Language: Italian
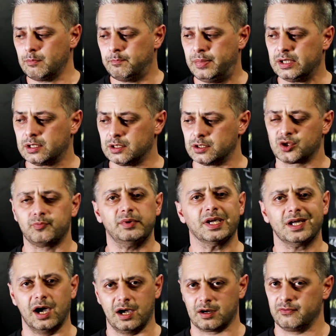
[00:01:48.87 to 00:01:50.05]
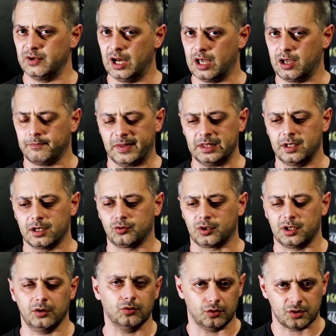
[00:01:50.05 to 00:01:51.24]
per spiegarvela, dato che
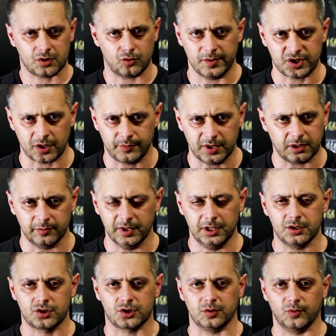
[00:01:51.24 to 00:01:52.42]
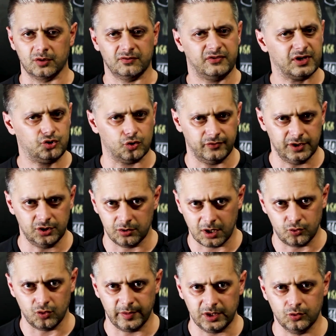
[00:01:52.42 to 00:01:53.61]
io, come sapete benissimo, non faccio video da
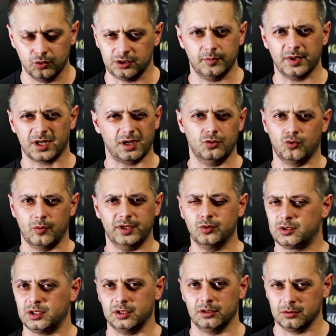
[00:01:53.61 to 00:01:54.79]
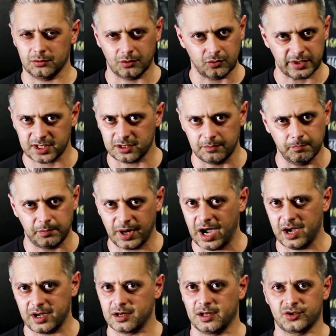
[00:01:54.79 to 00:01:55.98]
due minuti perché in due minuti non si
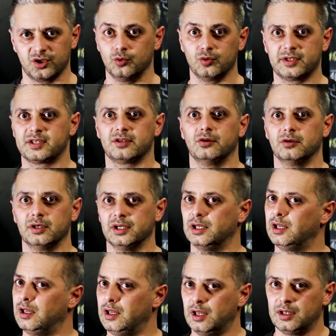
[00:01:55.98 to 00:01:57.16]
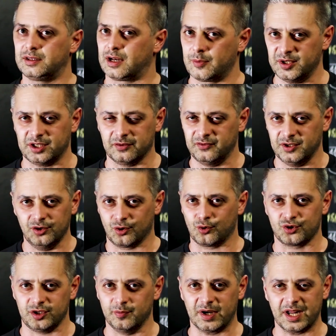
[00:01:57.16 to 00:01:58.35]
impara la seduzione tramite video
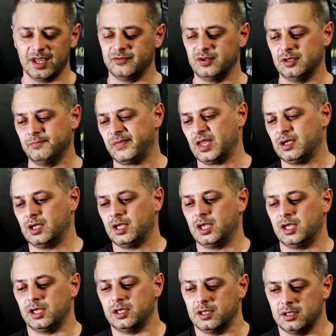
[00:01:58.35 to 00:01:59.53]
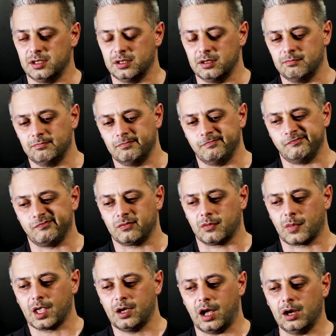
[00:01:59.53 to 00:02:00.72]
così brevi, e, ehm,
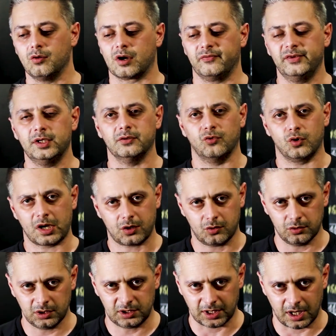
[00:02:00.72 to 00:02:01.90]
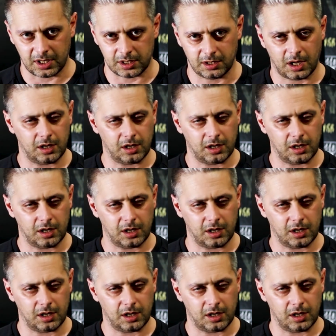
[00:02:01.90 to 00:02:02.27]
allora vi devo raccontare